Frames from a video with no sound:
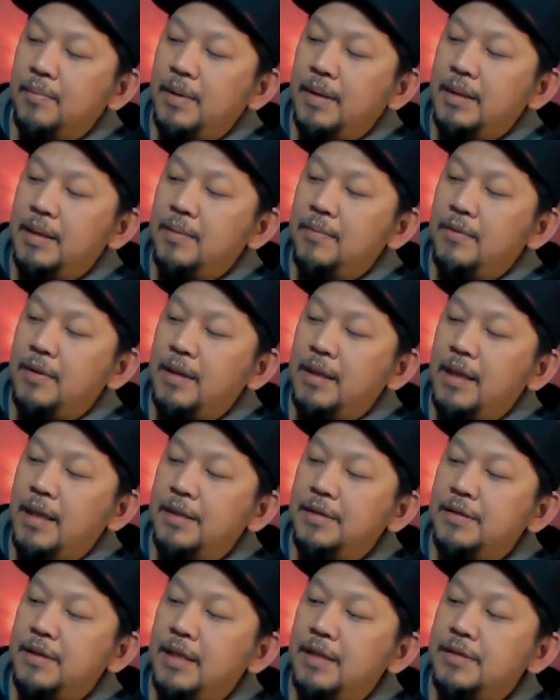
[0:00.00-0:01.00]
Pwede mong
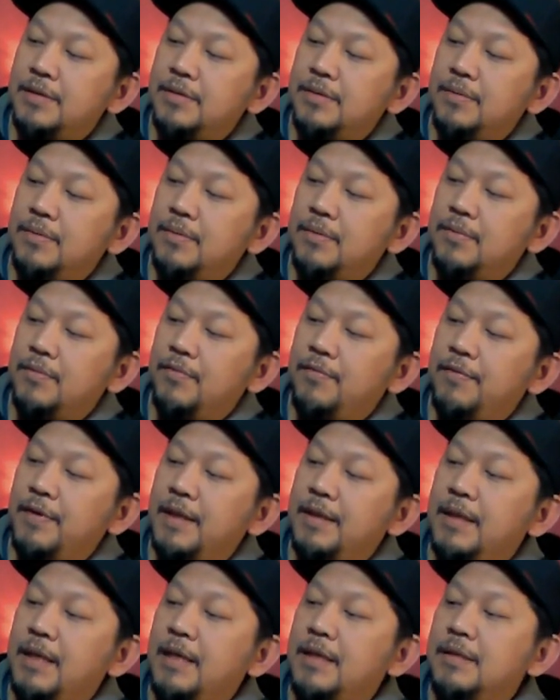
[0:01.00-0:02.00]
i-adjust yung
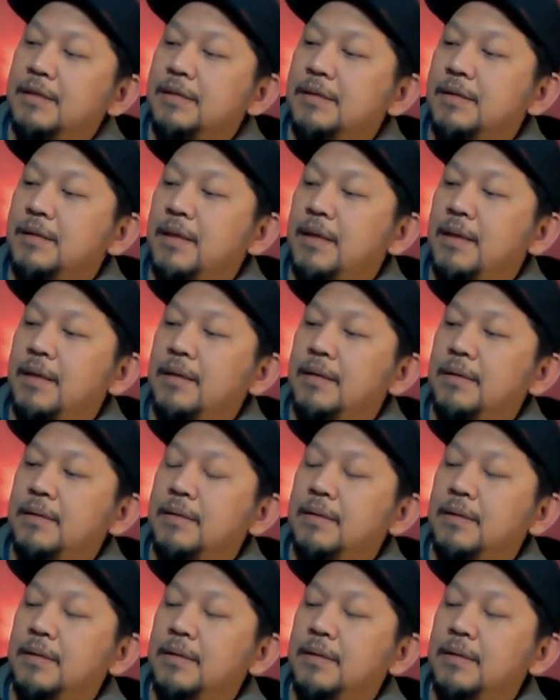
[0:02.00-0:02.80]
fittings niya.